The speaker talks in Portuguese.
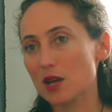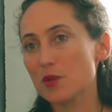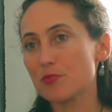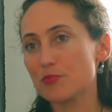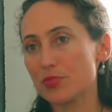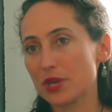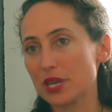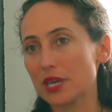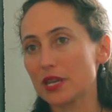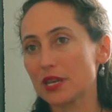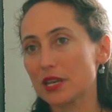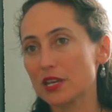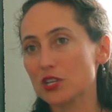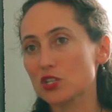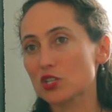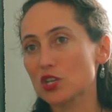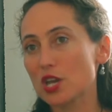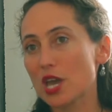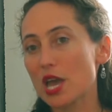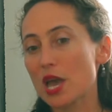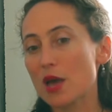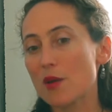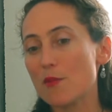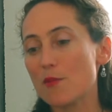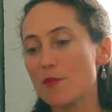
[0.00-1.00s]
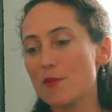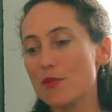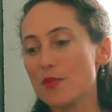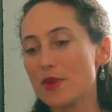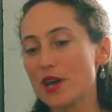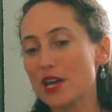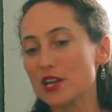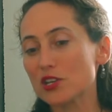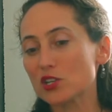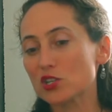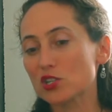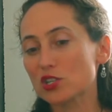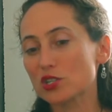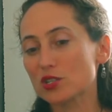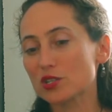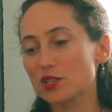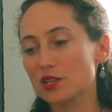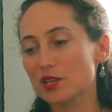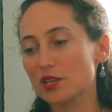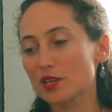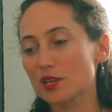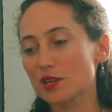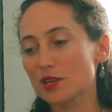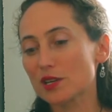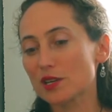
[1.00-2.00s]
apenas, mas
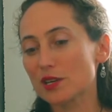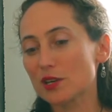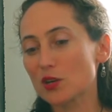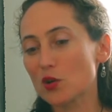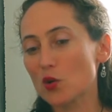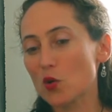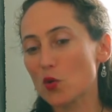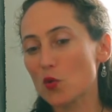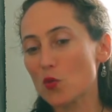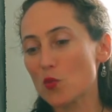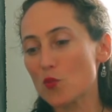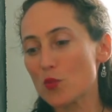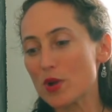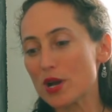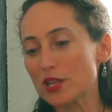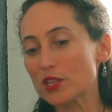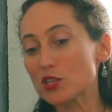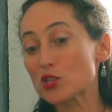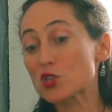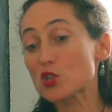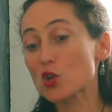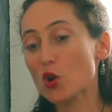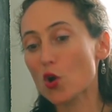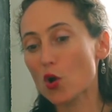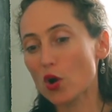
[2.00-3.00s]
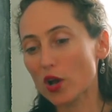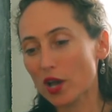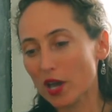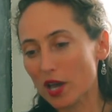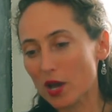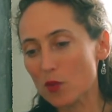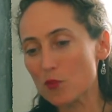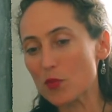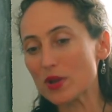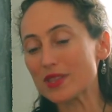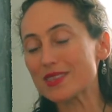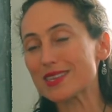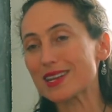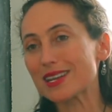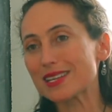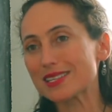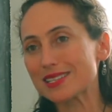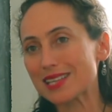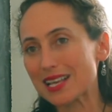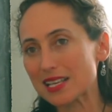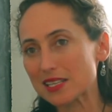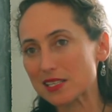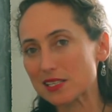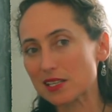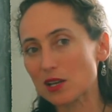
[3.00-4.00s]
eh, uma troca, uma
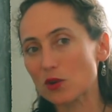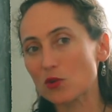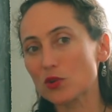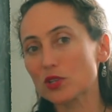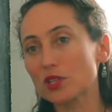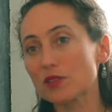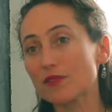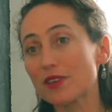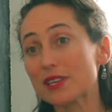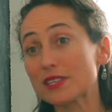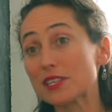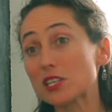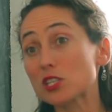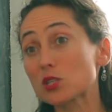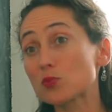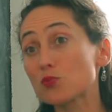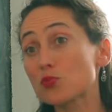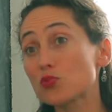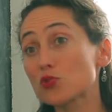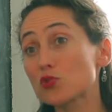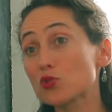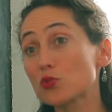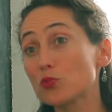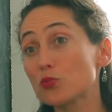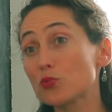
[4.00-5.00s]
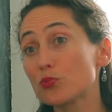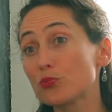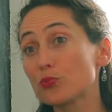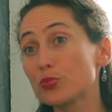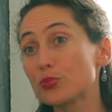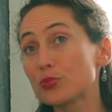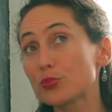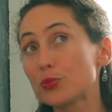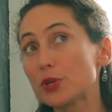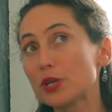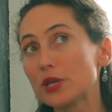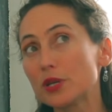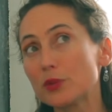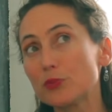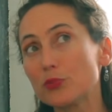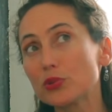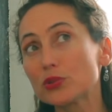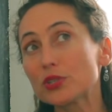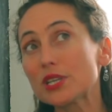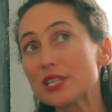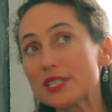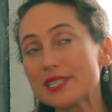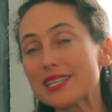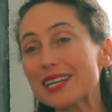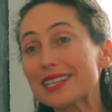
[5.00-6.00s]
transação que tivesse esse eh,
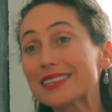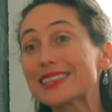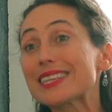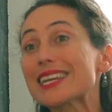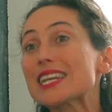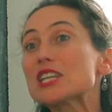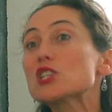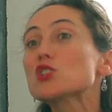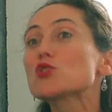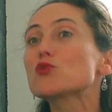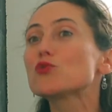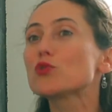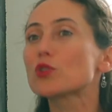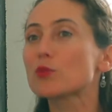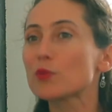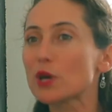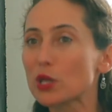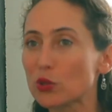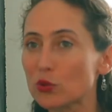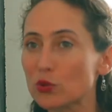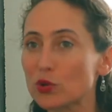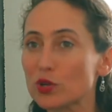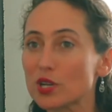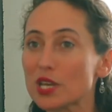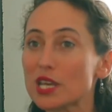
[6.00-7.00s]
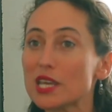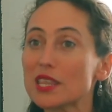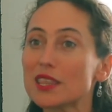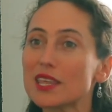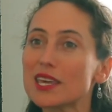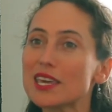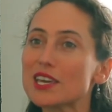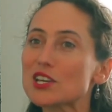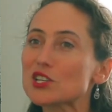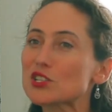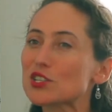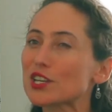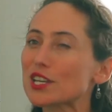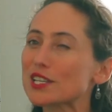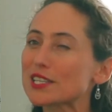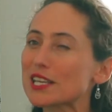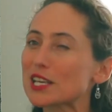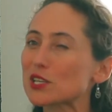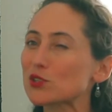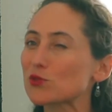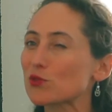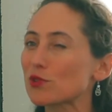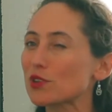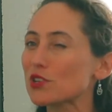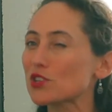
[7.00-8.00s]
potencial transformador. Ideias,
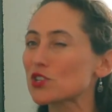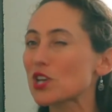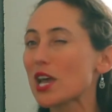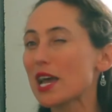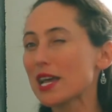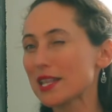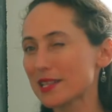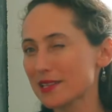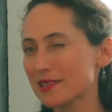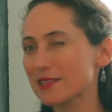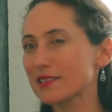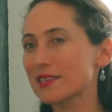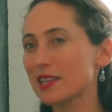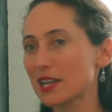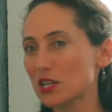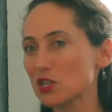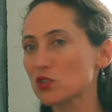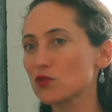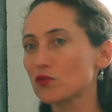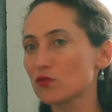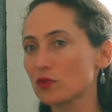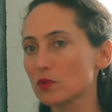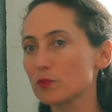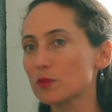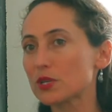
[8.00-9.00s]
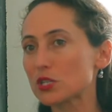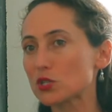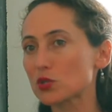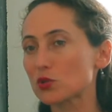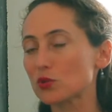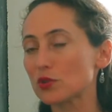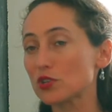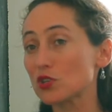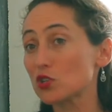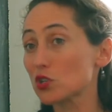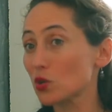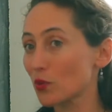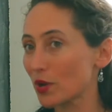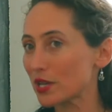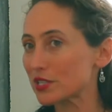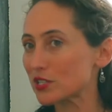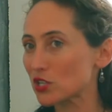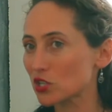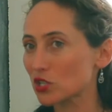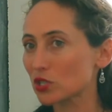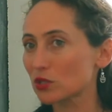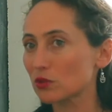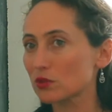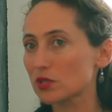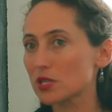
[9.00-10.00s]
transações, transformações. São
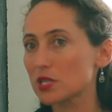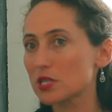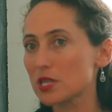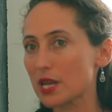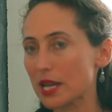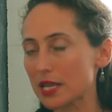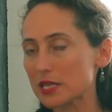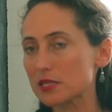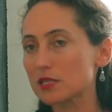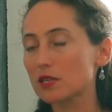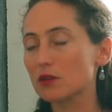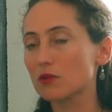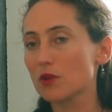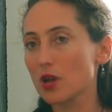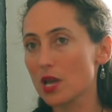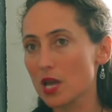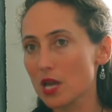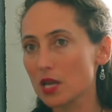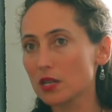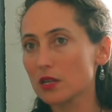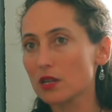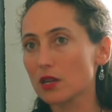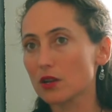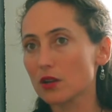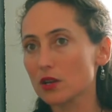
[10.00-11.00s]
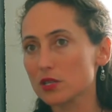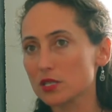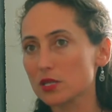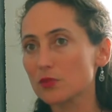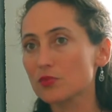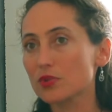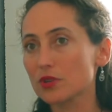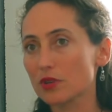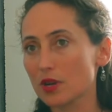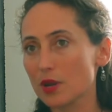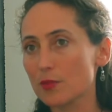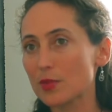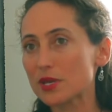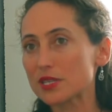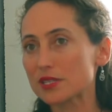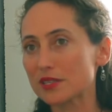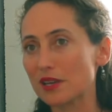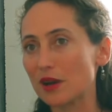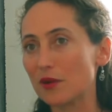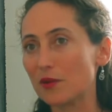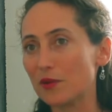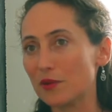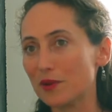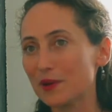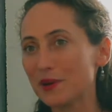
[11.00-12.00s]
essas que nos interessam na nossa programação.